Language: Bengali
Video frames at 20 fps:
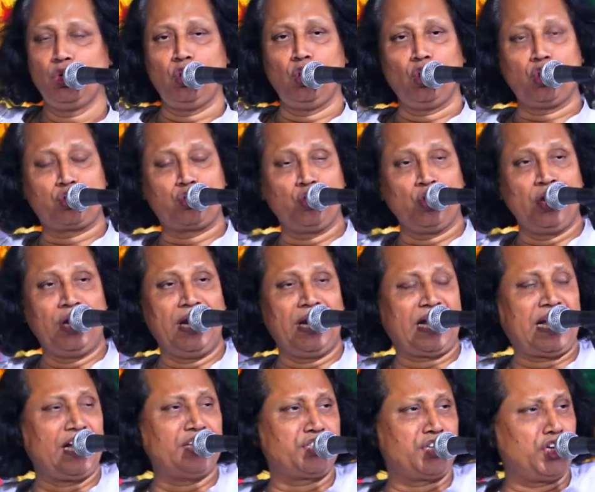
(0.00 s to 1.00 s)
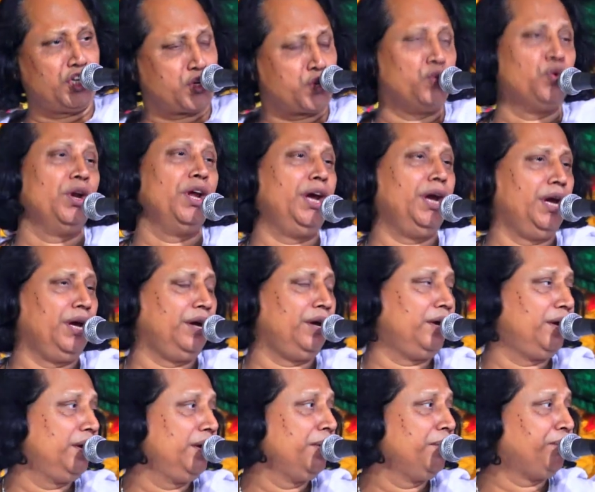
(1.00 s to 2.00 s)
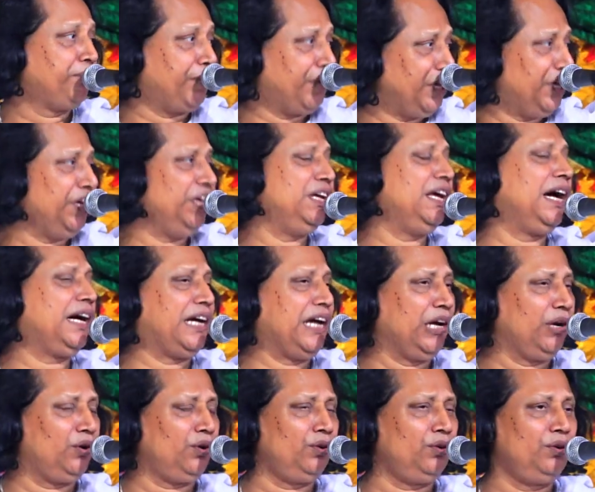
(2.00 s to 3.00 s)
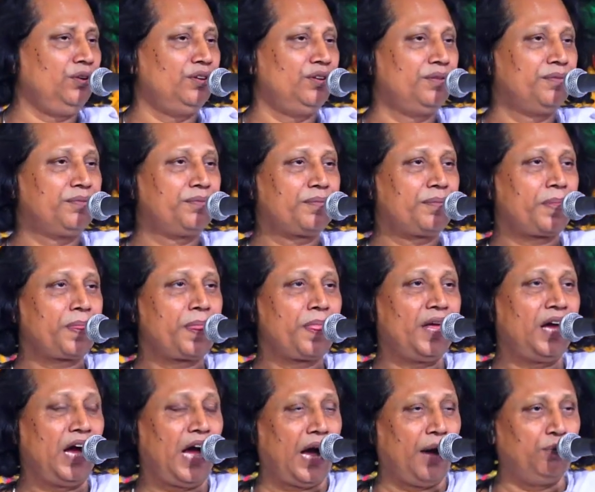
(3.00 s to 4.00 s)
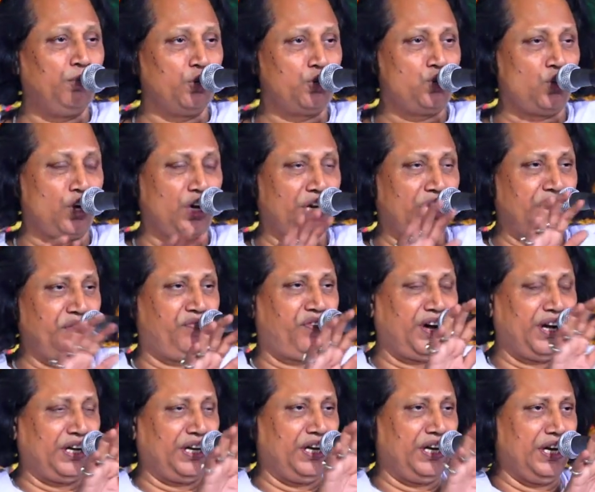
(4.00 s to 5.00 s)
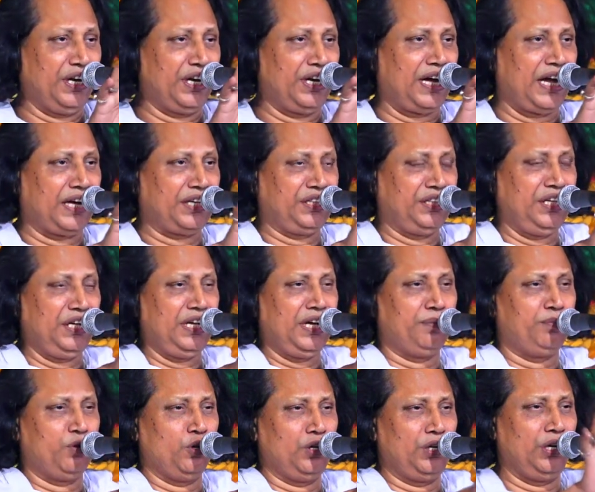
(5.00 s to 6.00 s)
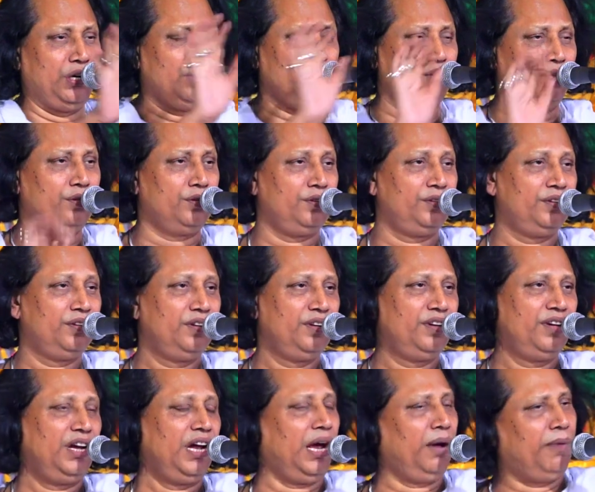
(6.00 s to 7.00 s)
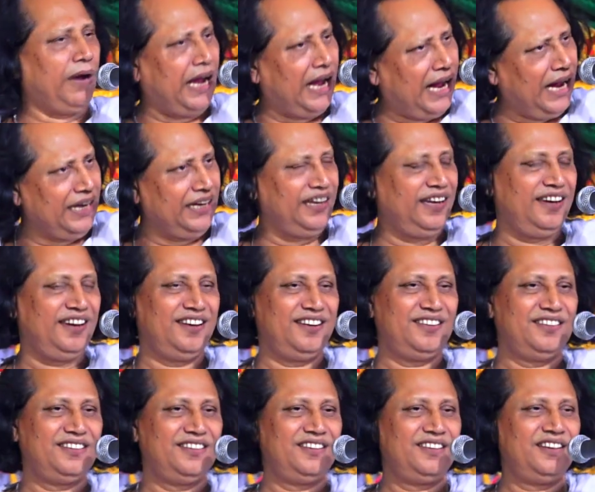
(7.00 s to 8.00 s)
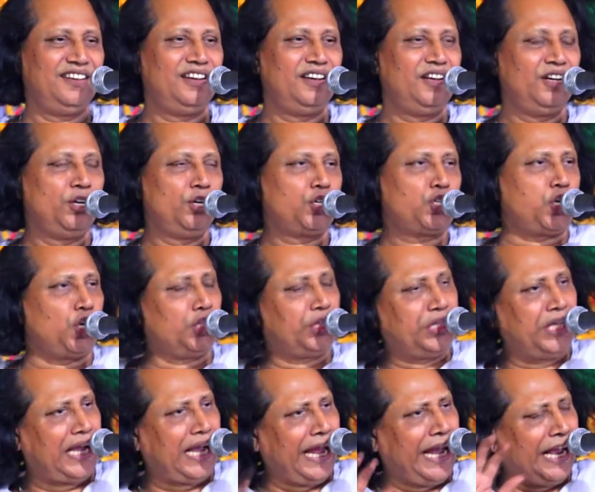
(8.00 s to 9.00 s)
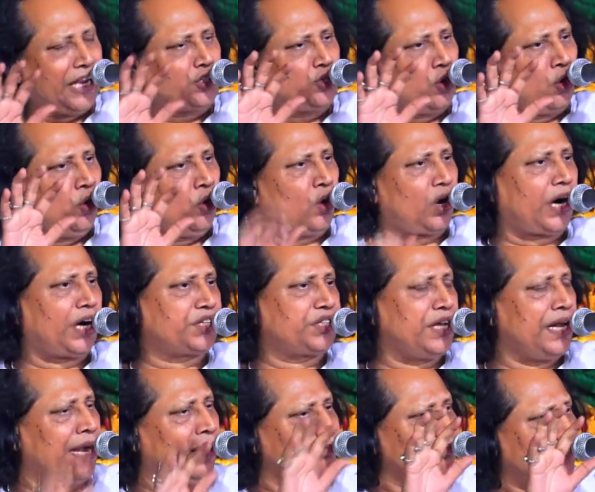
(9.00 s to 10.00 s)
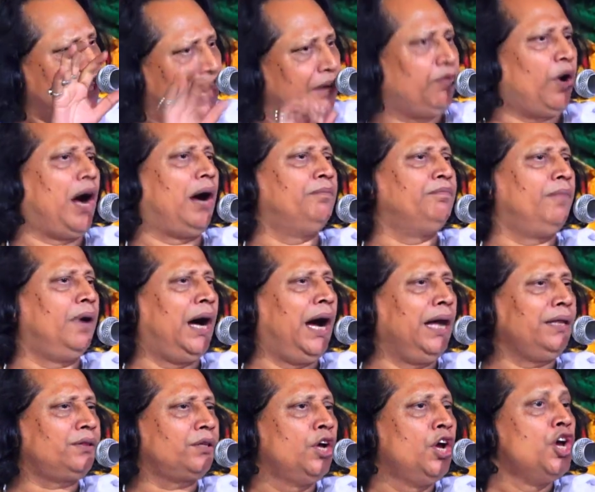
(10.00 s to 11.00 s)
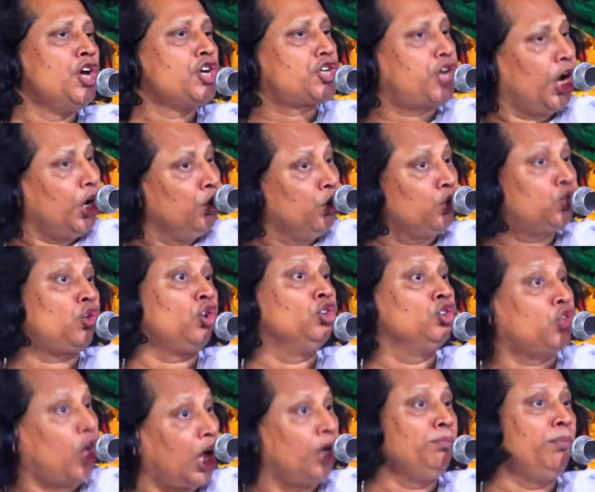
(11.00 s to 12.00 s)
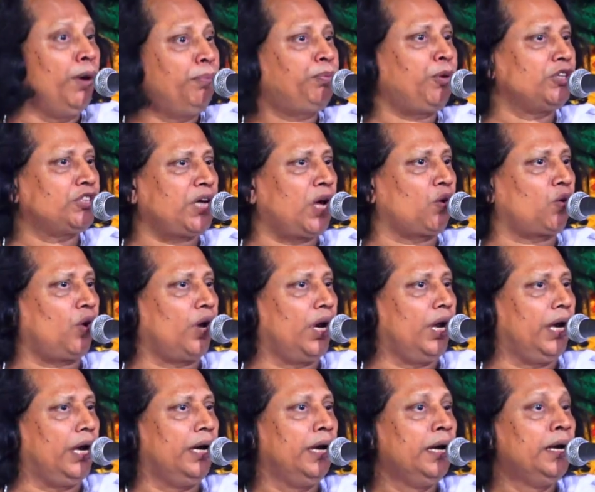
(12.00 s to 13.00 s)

লোকজনের কাছে শুনে ফিরিয়া গেল আবু জর গিফারি রে ডাক দিয়া বলিল হ্যাঁ ভাই সত্যিকার একজন লোক আসছে নাম তার মোহাম্মদ সে নতুন ধর্ম প্রচার করে